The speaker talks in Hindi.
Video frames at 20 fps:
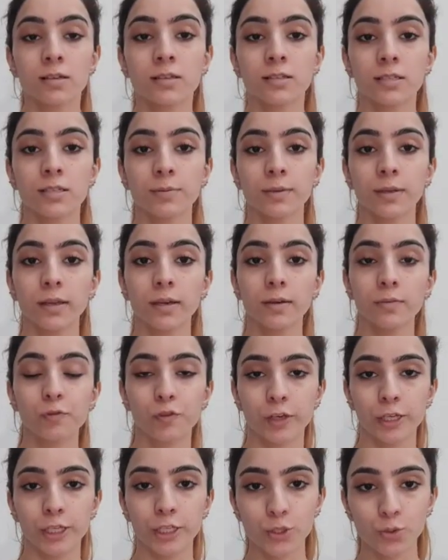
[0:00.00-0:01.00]
मैंने अब
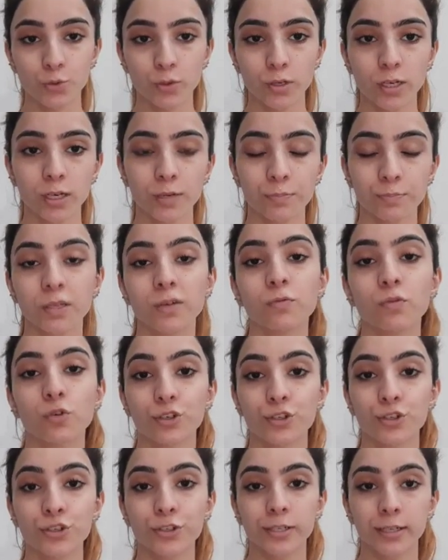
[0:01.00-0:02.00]
फेस जो है अपना
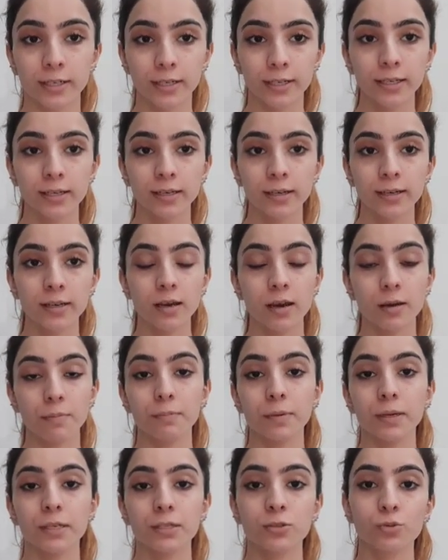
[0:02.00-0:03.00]
वॉश कर लिया है अब
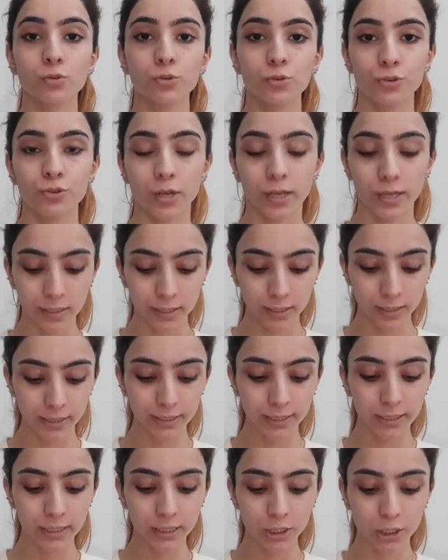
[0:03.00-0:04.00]
मैं इसको ड्राई करने
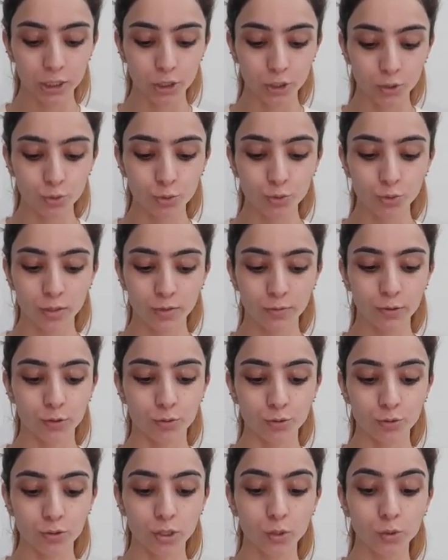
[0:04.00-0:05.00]
के लिए टिश्यू जो है वो
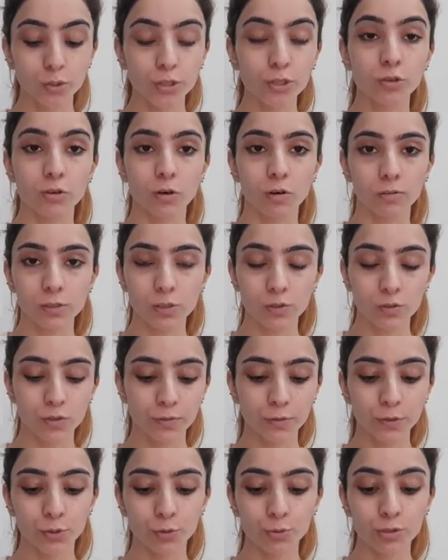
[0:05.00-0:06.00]
यूज़ करूँगी टॉवल जो है
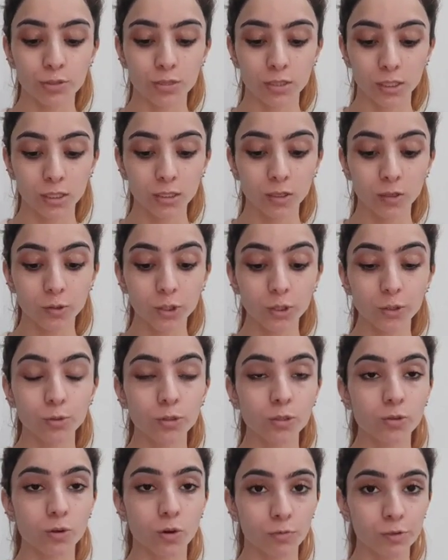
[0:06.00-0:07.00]
वो यूज़ नहीं करूँगी
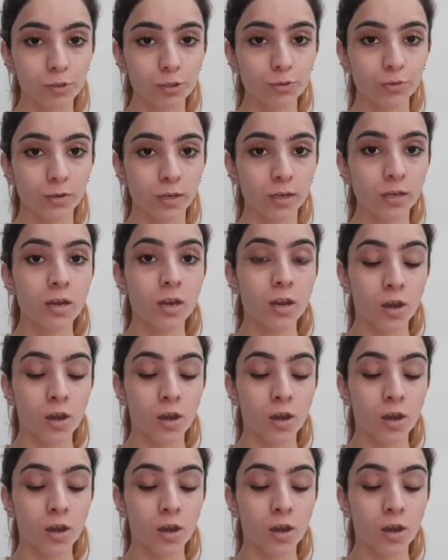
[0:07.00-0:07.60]
क्योंकि टॉवल जो है